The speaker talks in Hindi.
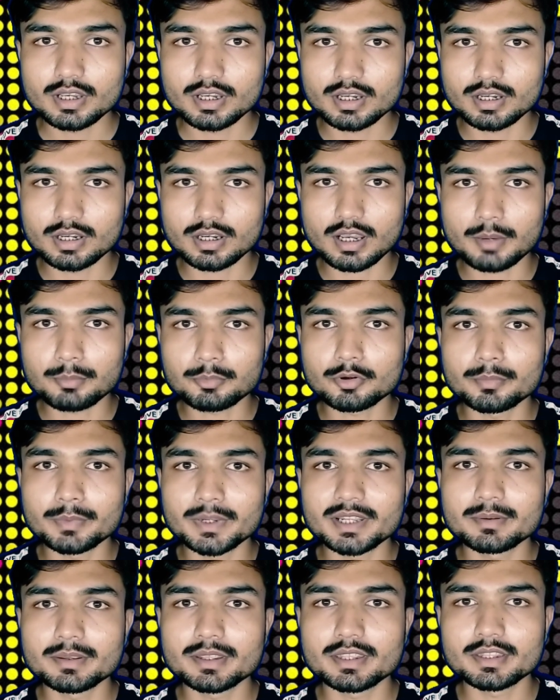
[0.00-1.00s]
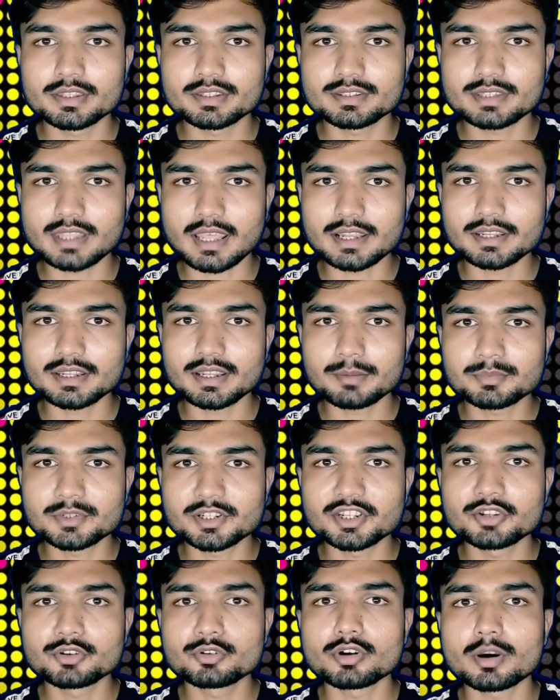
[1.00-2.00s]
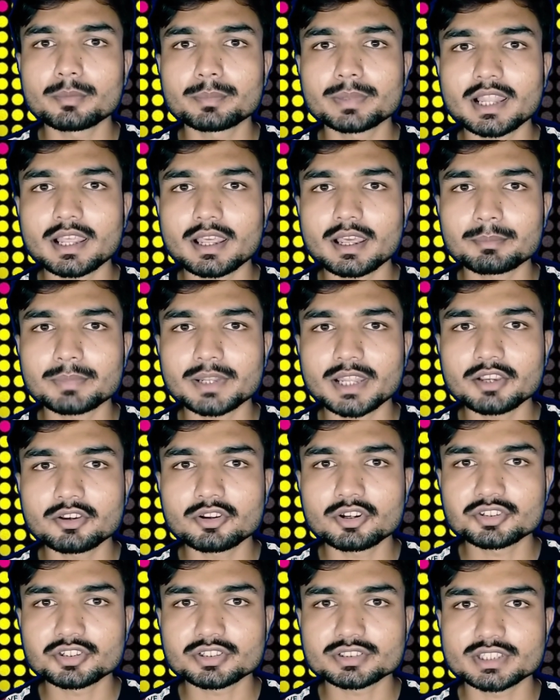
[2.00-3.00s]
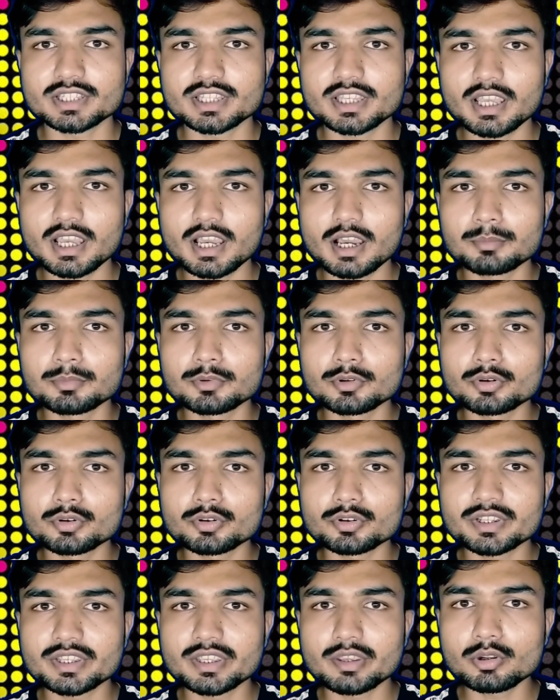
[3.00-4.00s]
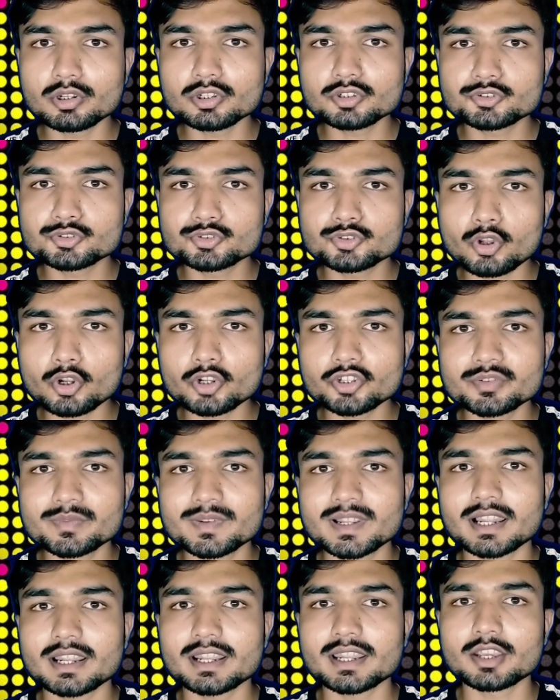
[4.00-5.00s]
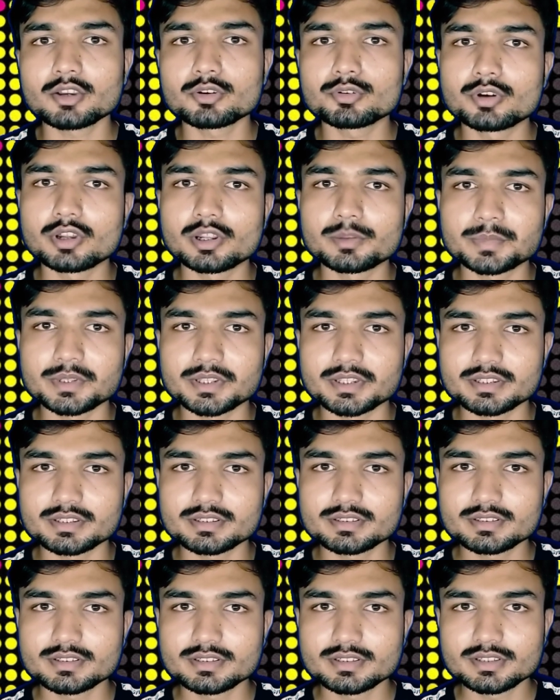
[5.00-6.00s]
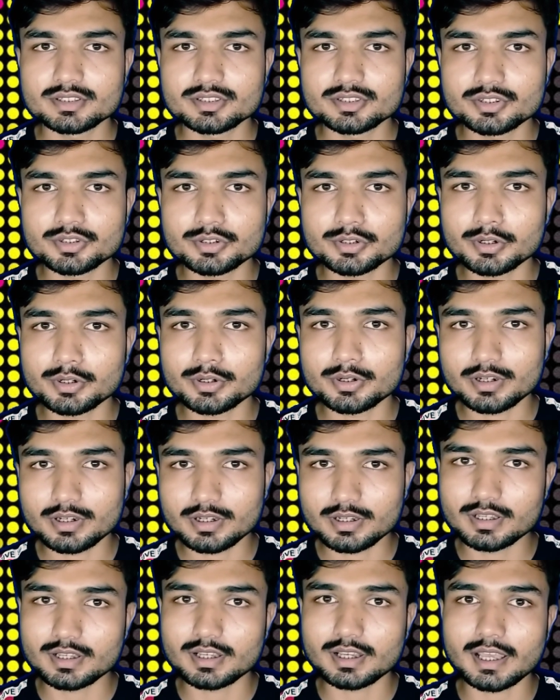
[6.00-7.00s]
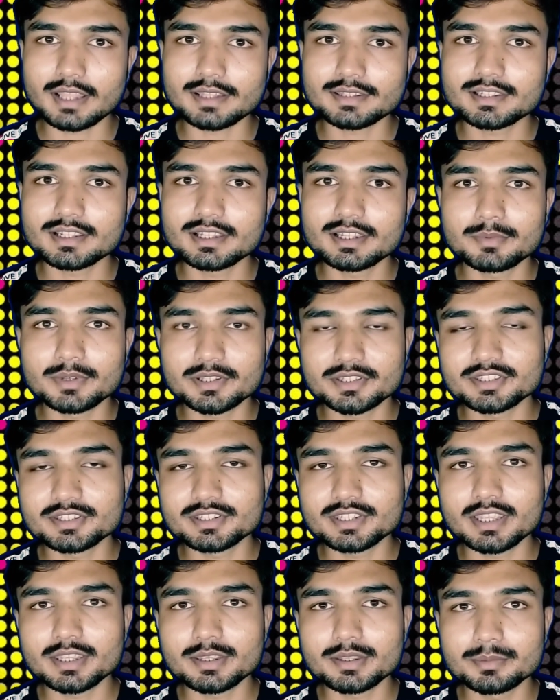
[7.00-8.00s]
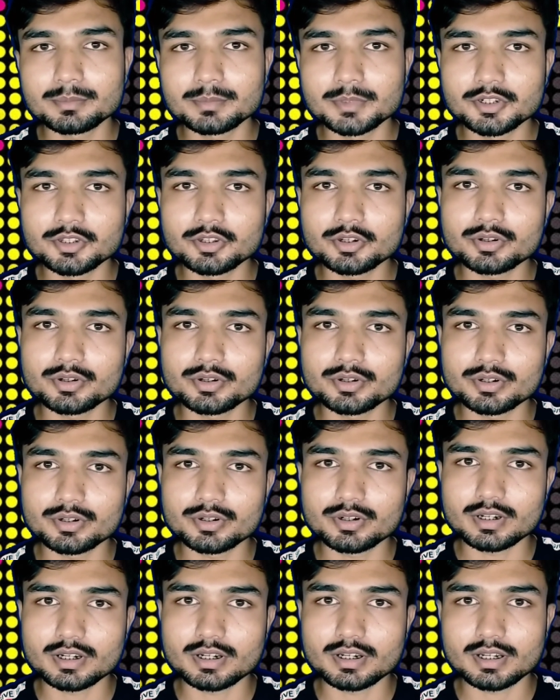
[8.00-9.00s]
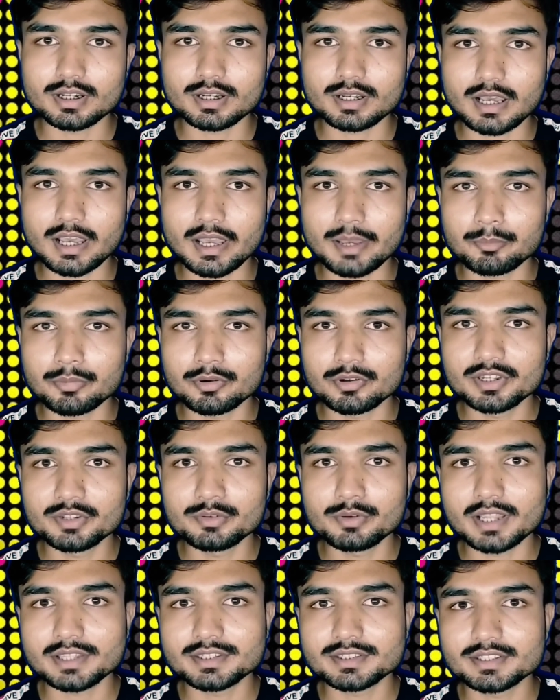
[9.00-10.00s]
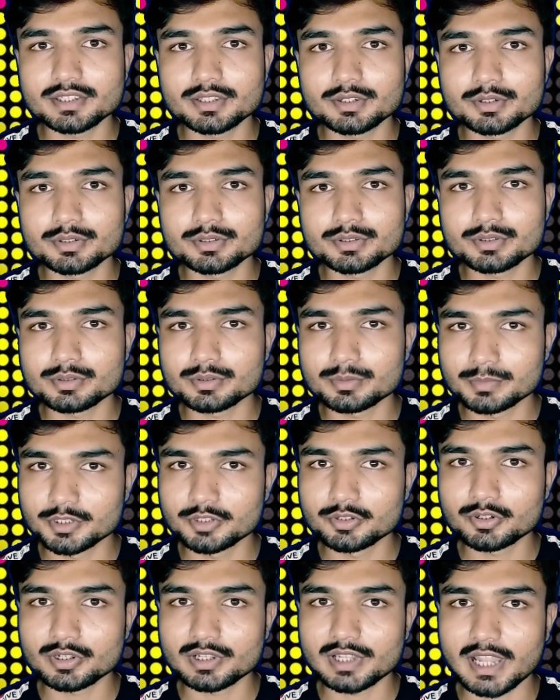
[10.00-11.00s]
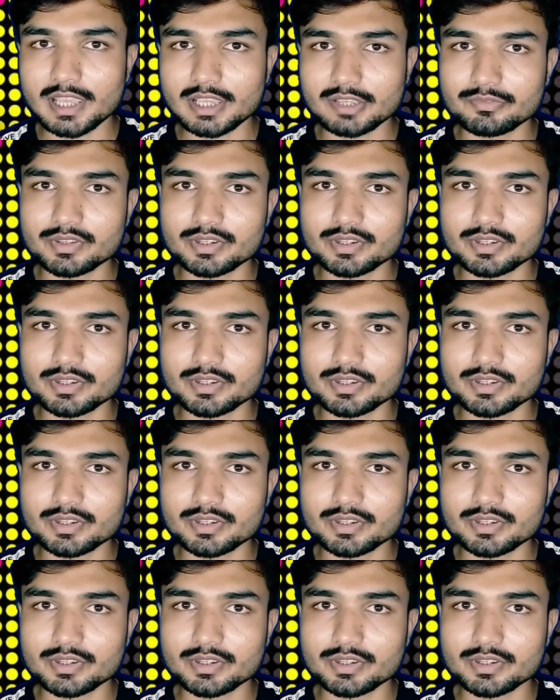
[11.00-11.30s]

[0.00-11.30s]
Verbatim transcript: आपको मैंने ये सारे ट्रिक को अप्लाई कर सकते हैं आप लोग को केवल सर्च में लाना है गूगल पे तो हाँ, आज के लिए बस इतना ही वीडियो को फुली वॉच की हो तो वीडियो को लाइक